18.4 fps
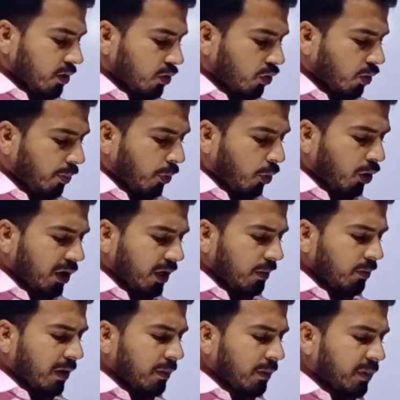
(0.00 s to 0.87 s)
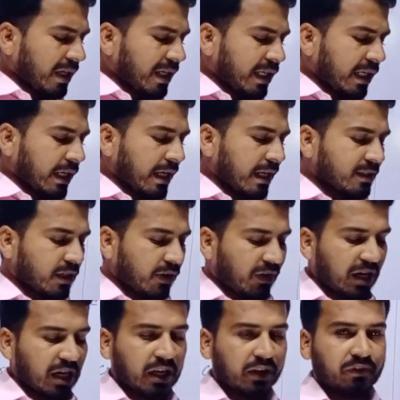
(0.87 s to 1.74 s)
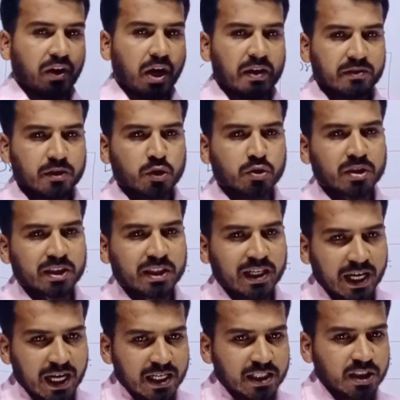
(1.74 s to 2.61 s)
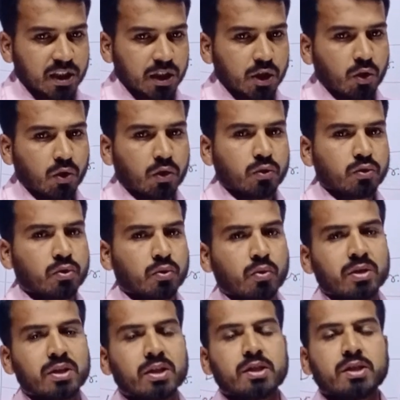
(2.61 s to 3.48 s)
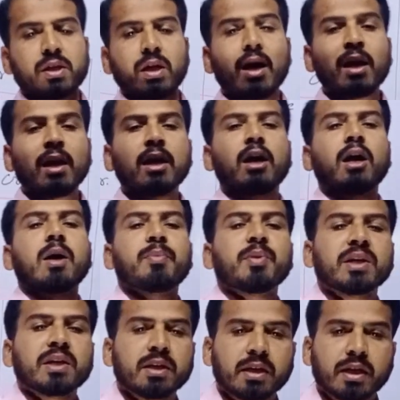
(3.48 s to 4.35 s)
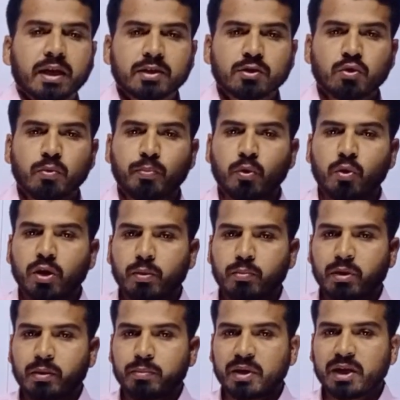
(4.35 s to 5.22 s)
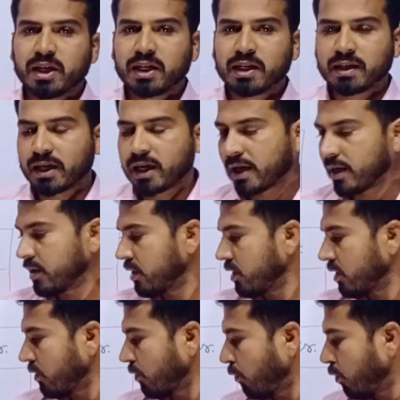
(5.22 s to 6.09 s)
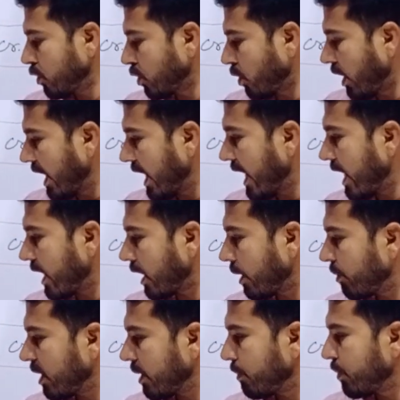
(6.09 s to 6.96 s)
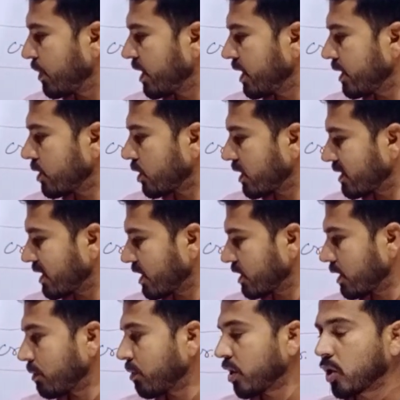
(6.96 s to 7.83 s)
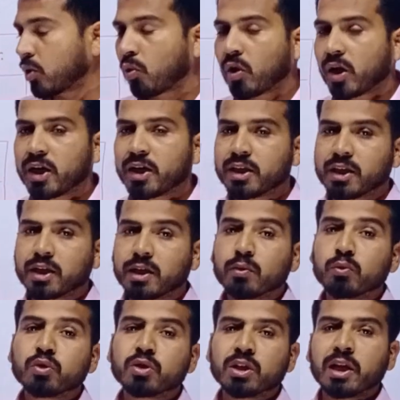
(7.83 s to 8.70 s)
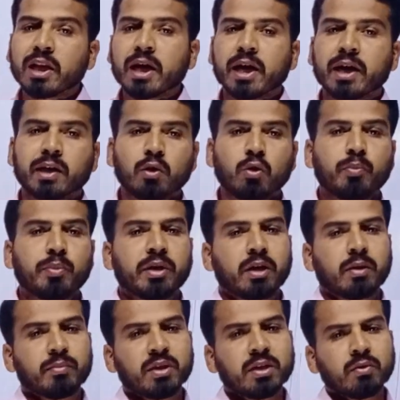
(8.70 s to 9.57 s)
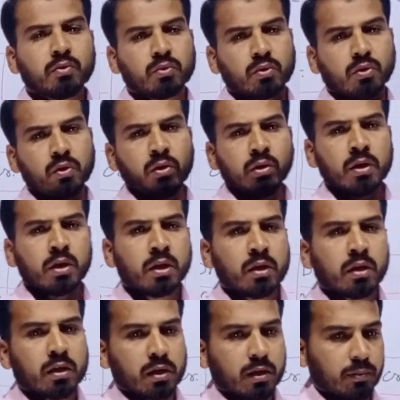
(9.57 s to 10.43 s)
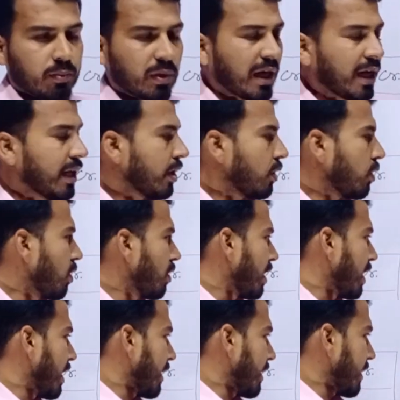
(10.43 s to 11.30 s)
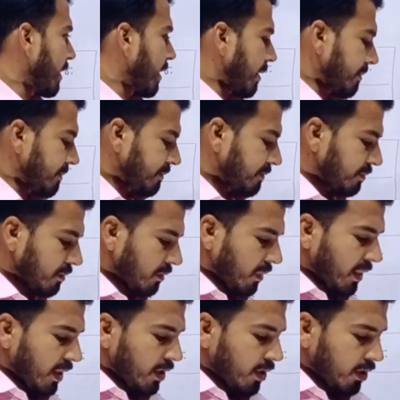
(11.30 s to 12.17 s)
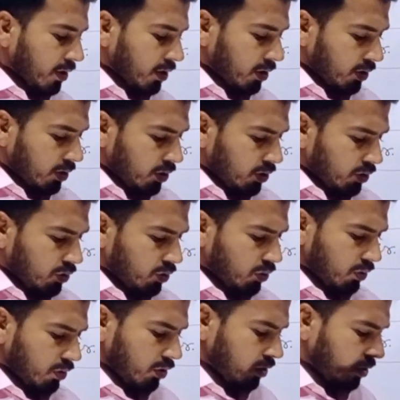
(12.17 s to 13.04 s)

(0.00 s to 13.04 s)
तो पोर्टेबल बिल्डिंग है सेवेंटी फाइव थाउजेंड कैश की और उसको इंस्टॉल कहाँ पे किया है जो पोर्टेबल बिल्डिंग है वो जो लैंड हमने बी ट्रांजैक्शन में एक्वायर्ड किए उसी लैंड के ऊपर हमने उनको बिल्डिंग को खड़ा किया है तो